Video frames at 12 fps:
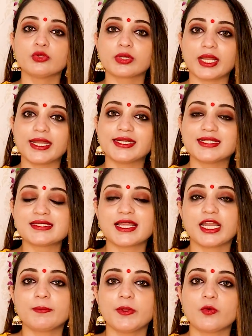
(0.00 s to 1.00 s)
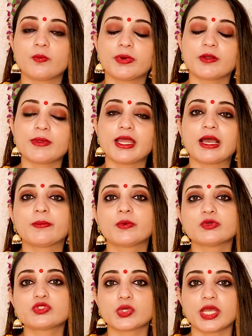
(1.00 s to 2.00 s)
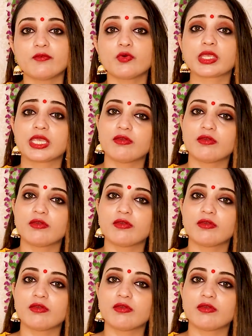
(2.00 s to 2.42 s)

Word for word: तो राइट एंड साइड पे ऊपर में आपको जो है वो